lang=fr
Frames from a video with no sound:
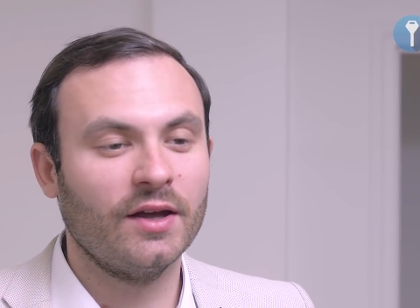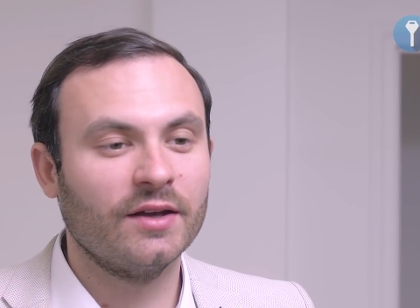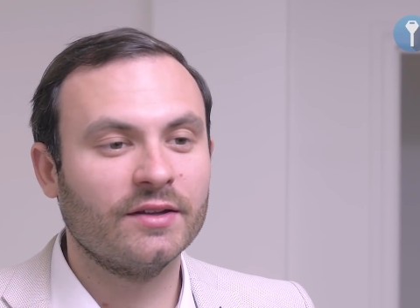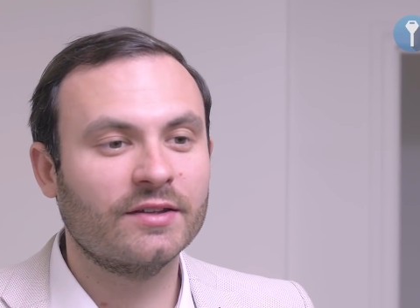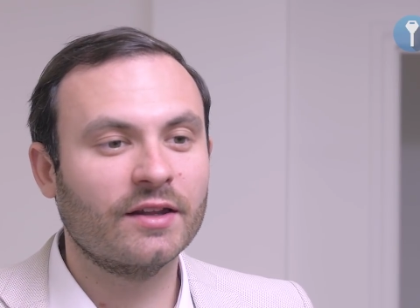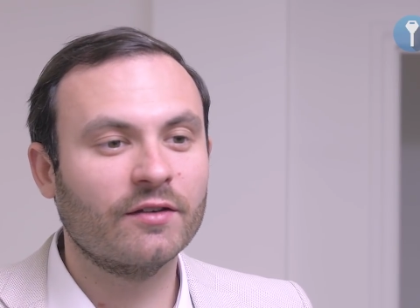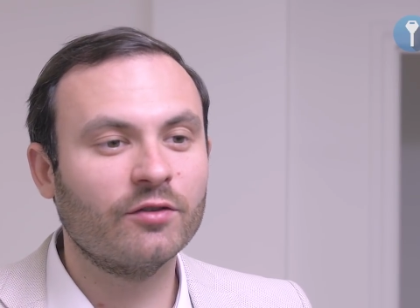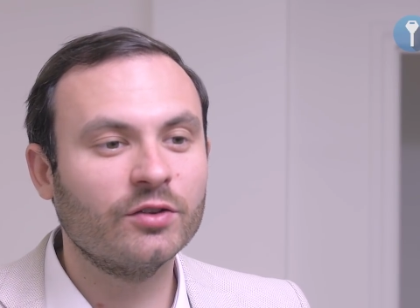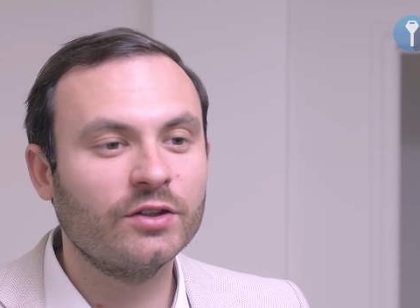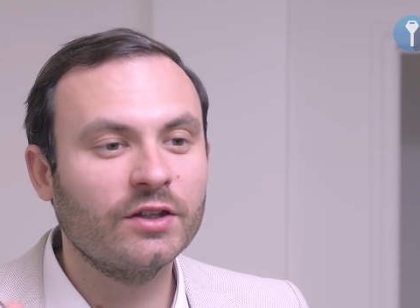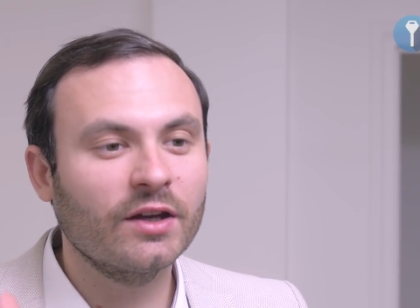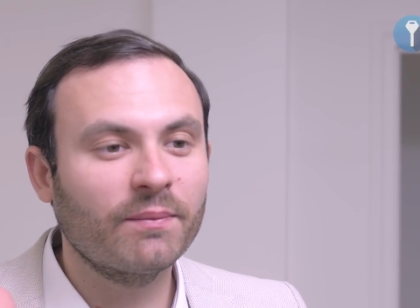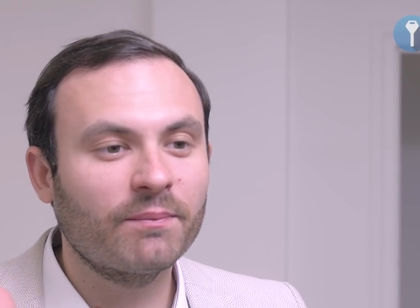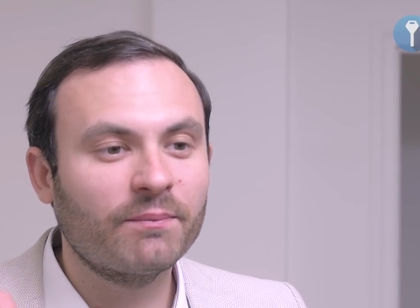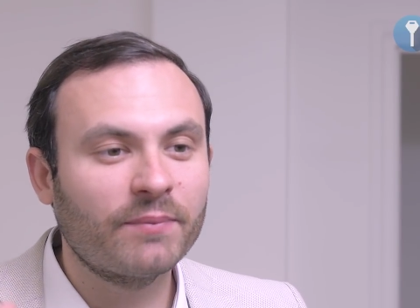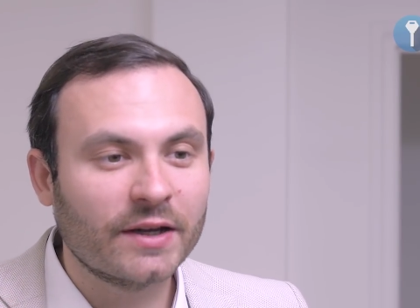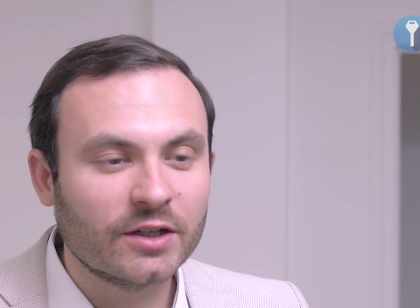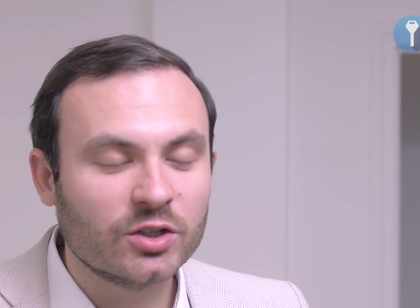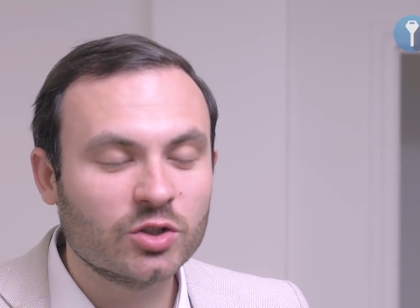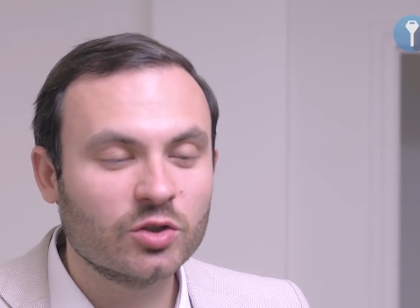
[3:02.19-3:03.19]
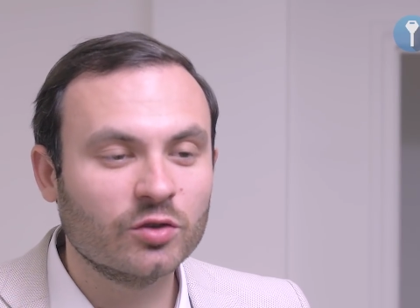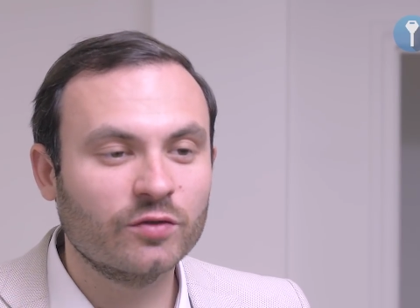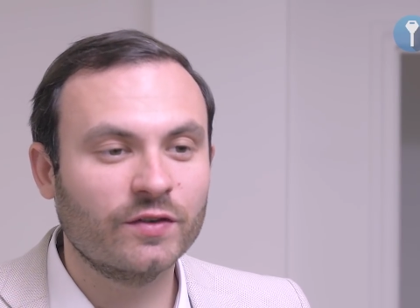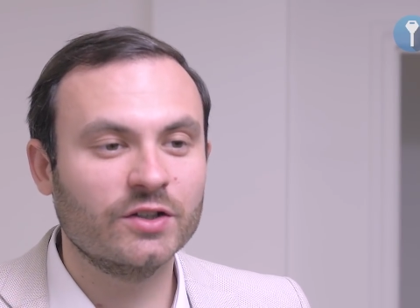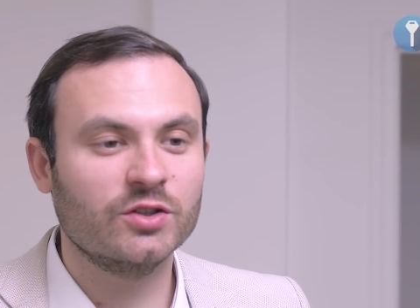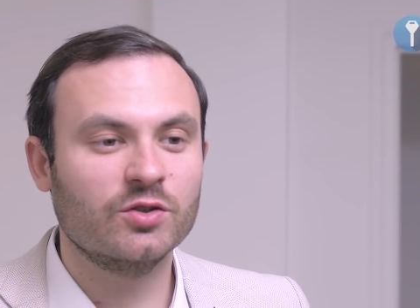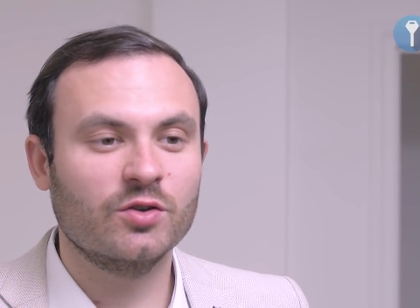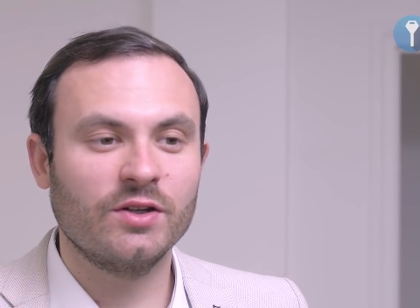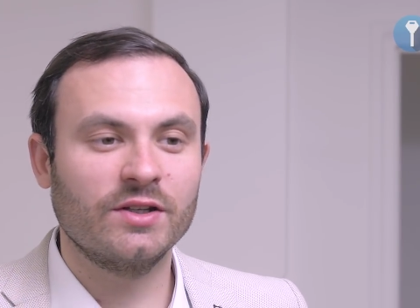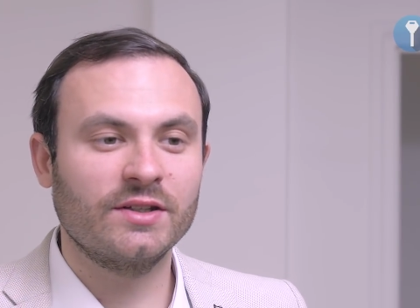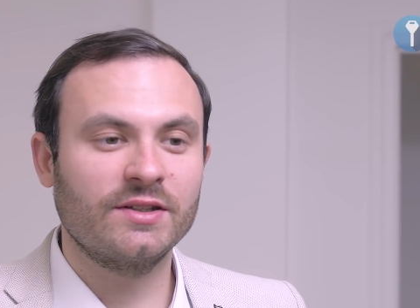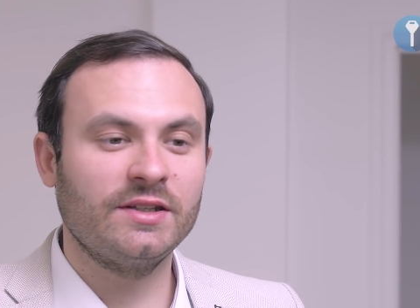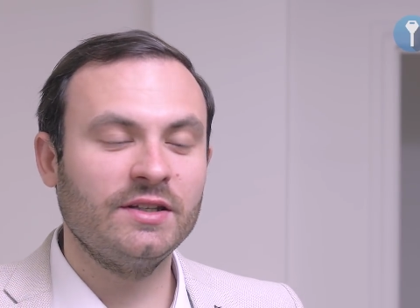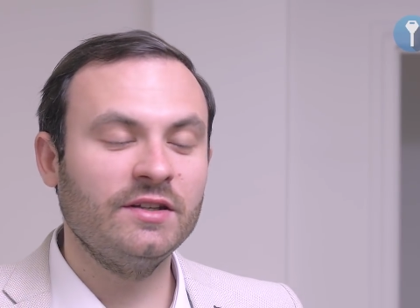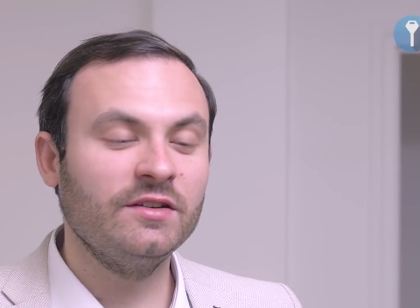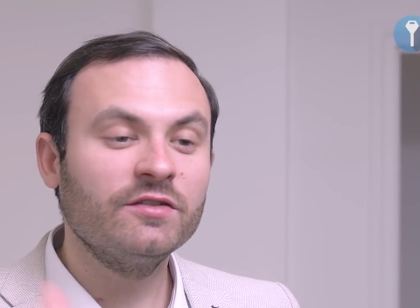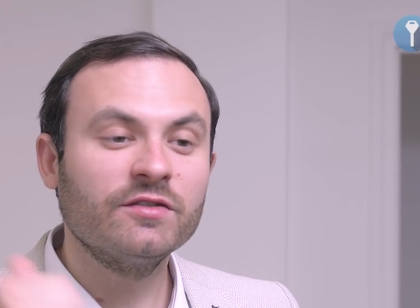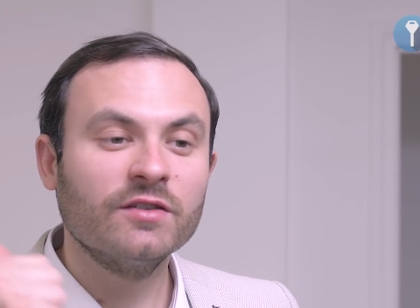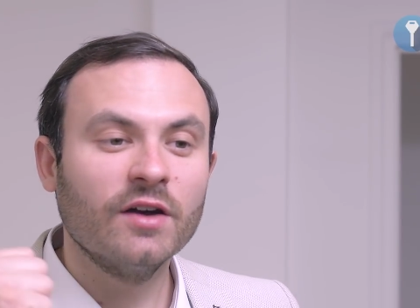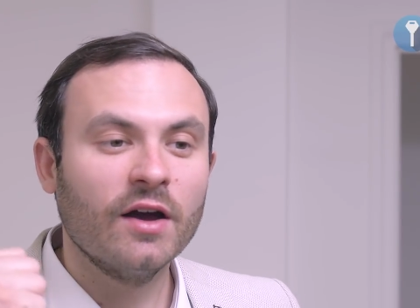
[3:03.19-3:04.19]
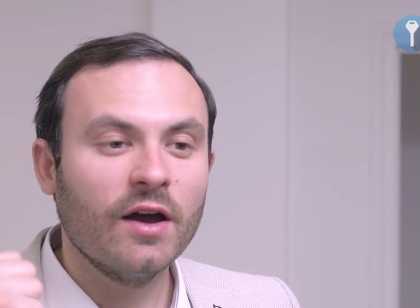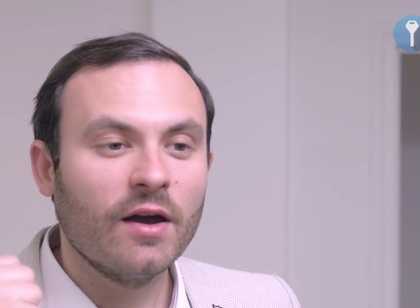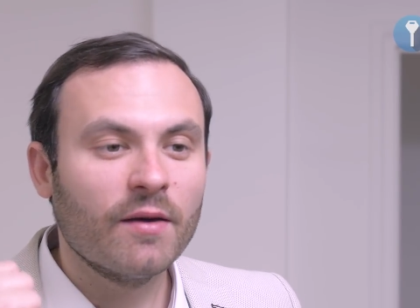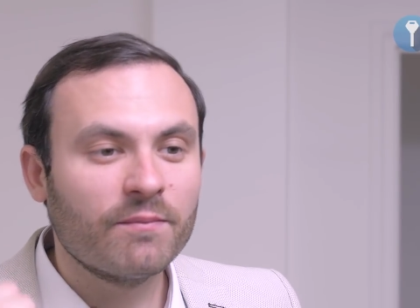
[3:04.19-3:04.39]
Ça veut dire pas de chauffage collectif,